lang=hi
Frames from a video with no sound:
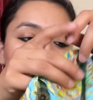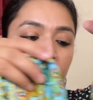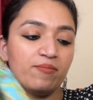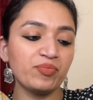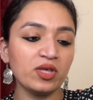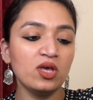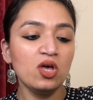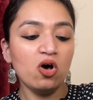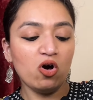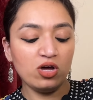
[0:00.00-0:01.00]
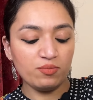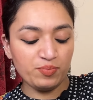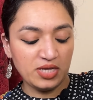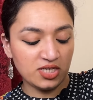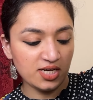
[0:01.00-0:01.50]
ये और
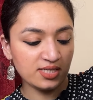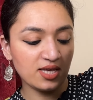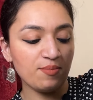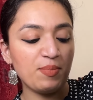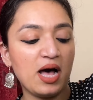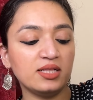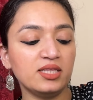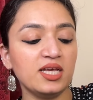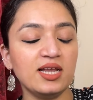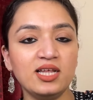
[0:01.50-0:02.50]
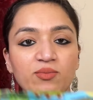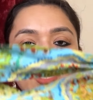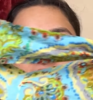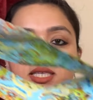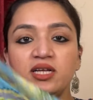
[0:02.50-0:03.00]
पीछे इसके बांधने के लिए भी
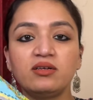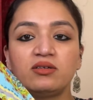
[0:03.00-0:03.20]
ऐसे